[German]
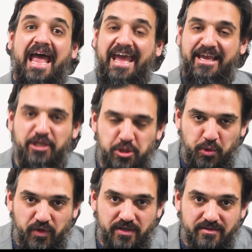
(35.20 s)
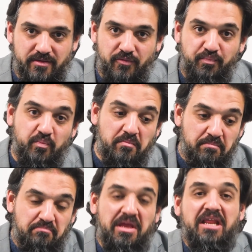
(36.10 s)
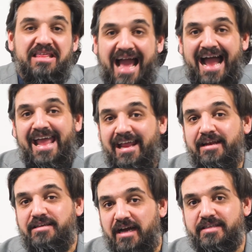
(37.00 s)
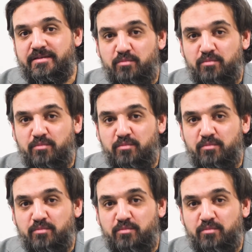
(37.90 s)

Rechtsschule. Bin ich eigentlich als